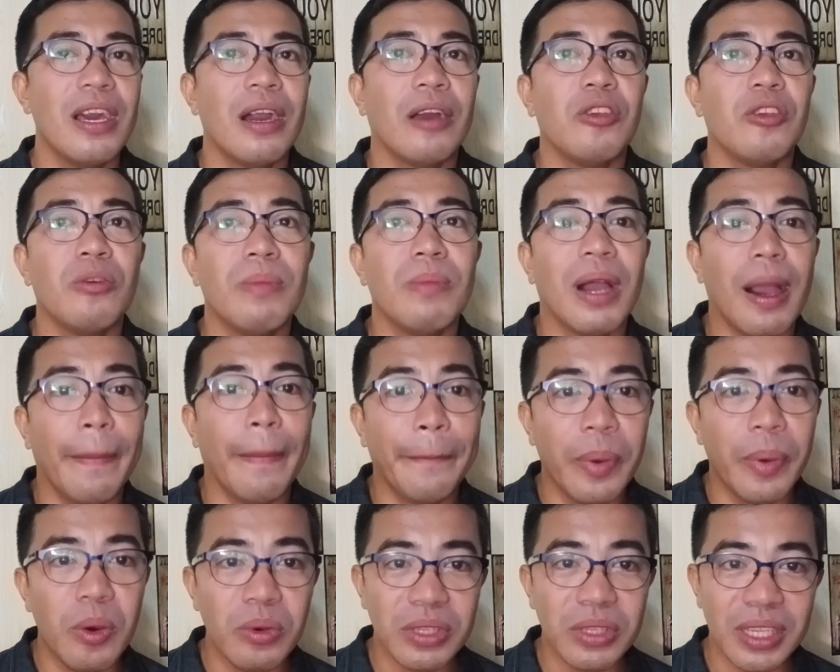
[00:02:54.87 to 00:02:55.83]
Yung mga
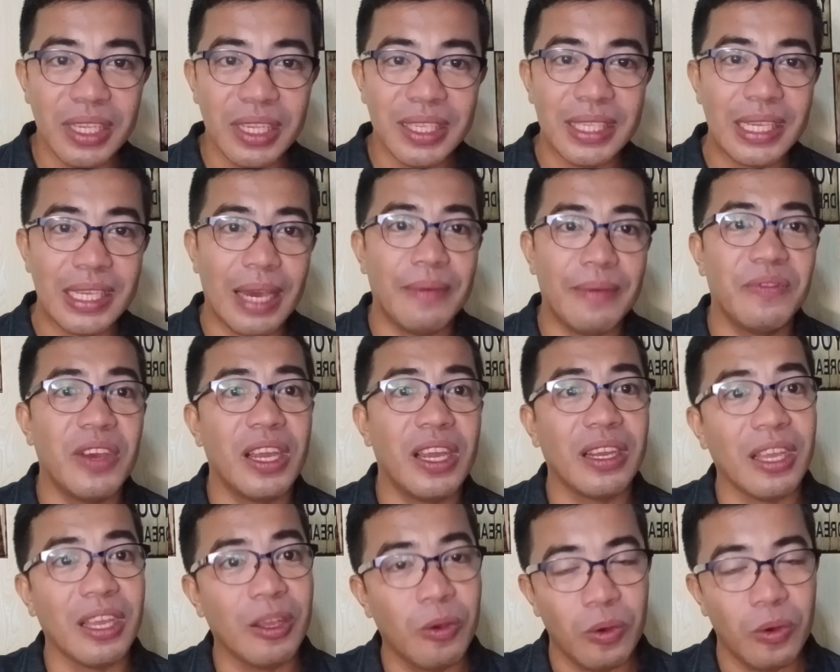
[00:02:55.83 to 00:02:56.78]
poses niya,
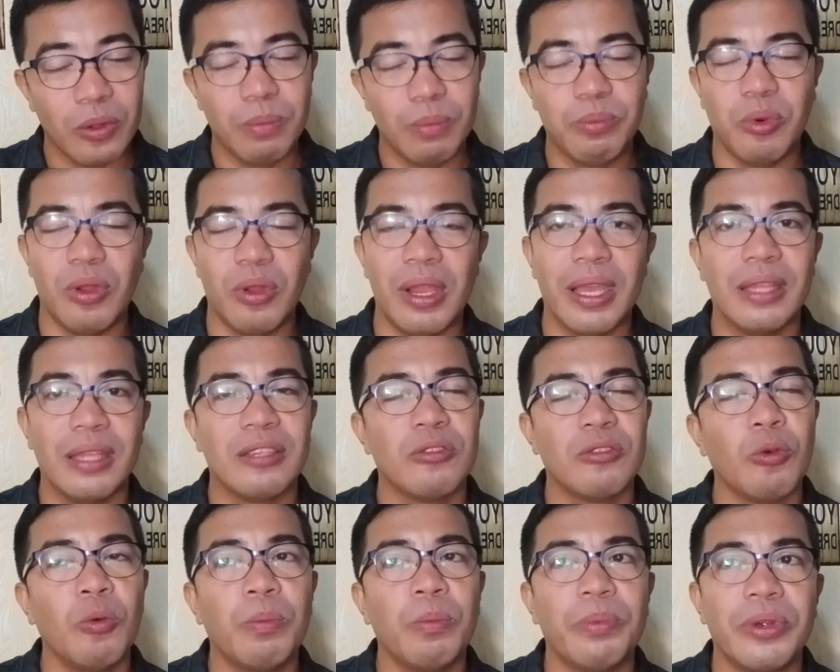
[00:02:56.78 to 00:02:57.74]
very good Pauline.
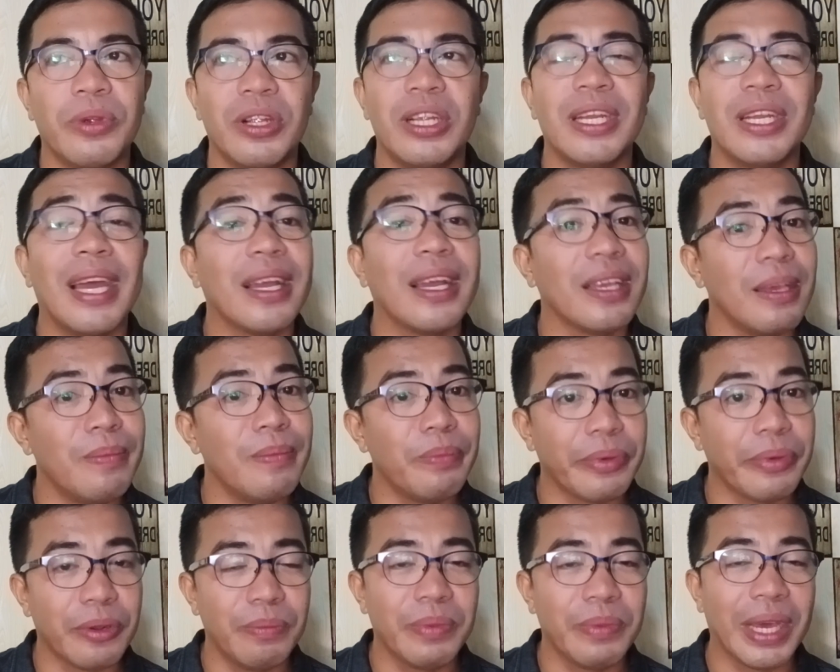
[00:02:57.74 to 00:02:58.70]
Super
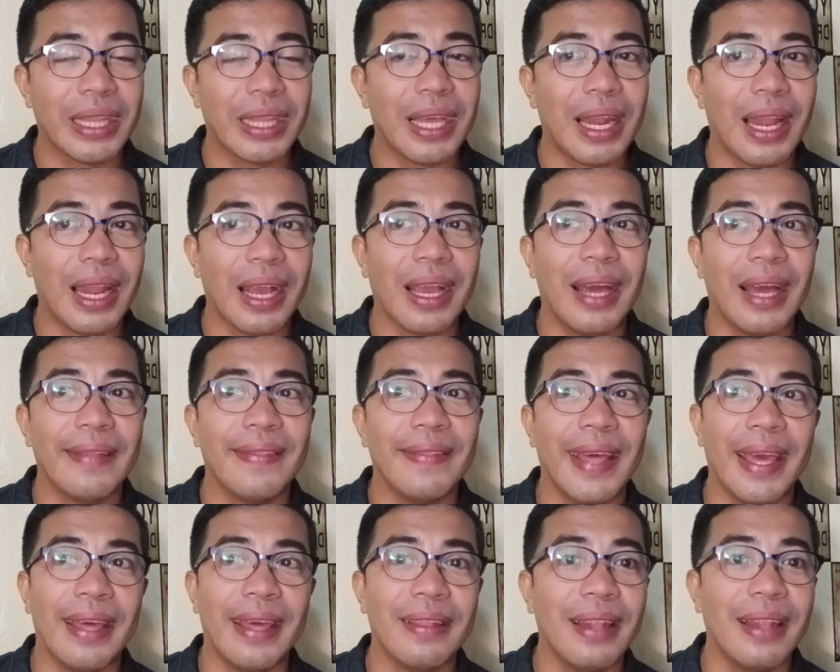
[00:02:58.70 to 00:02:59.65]
nag-improve ka talaga
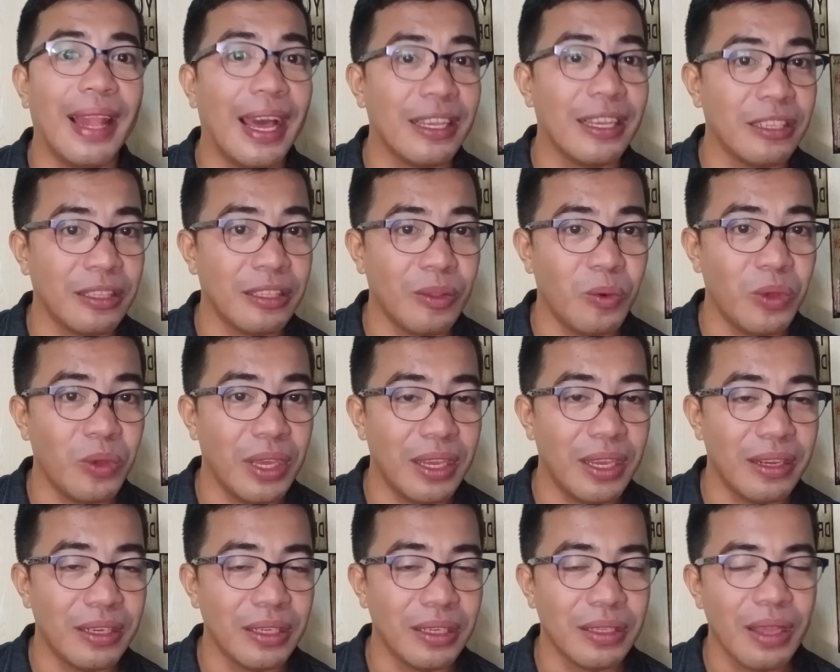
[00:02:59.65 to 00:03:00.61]
din last 2
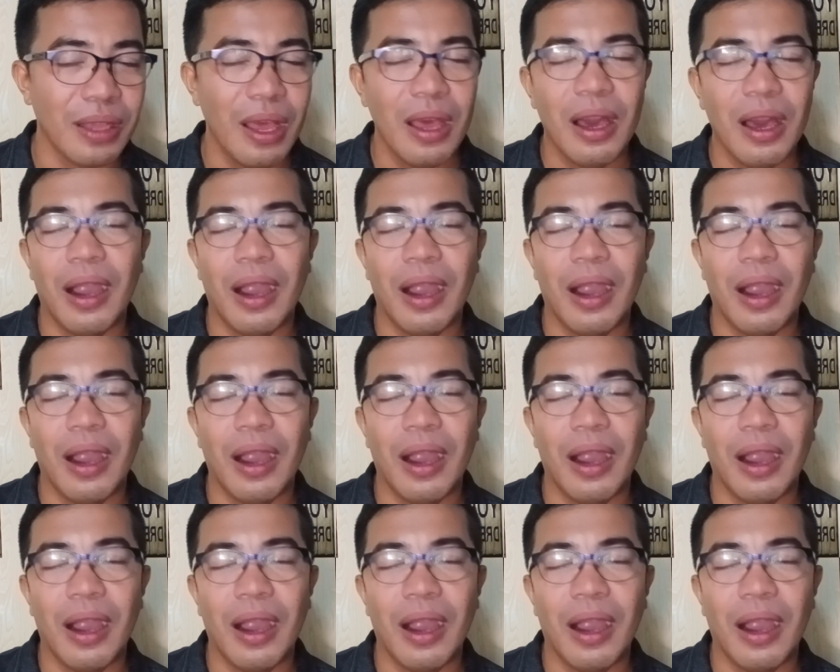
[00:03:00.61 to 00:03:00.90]
years.